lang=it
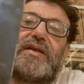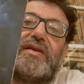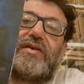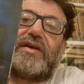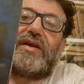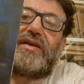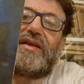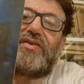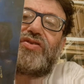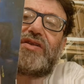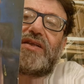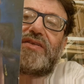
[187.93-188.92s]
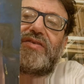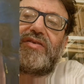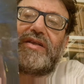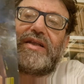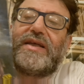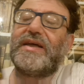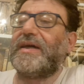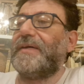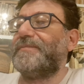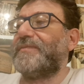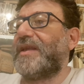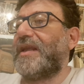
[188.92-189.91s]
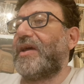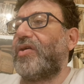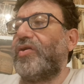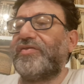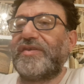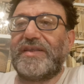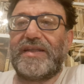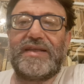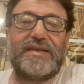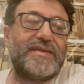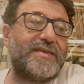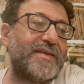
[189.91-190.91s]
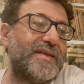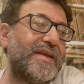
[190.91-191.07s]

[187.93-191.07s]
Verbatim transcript: credo che la citazione della, della cosa, della, anzi